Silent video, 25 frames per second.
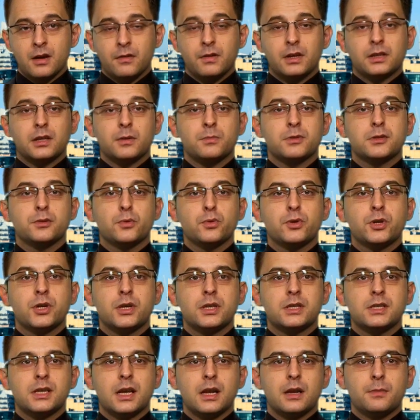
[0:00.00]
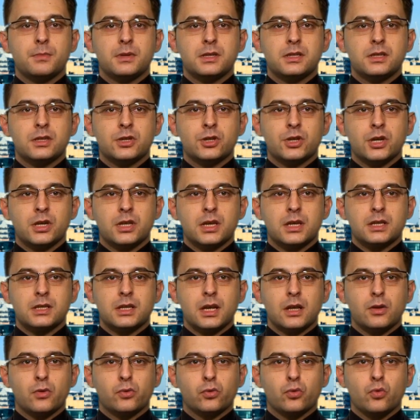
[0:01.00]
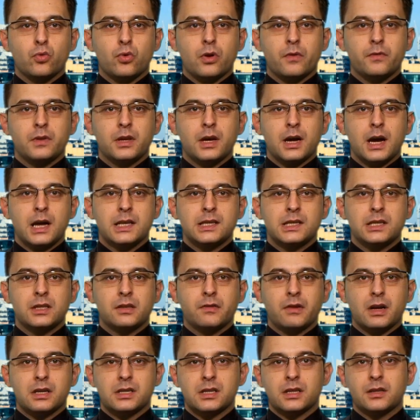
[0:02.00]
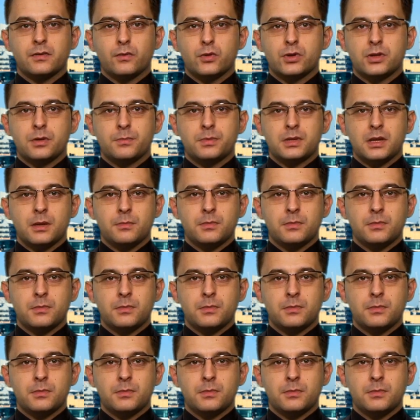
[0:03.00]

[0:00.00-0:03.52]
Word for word: В этом случае целями снижения станут уровни 1.28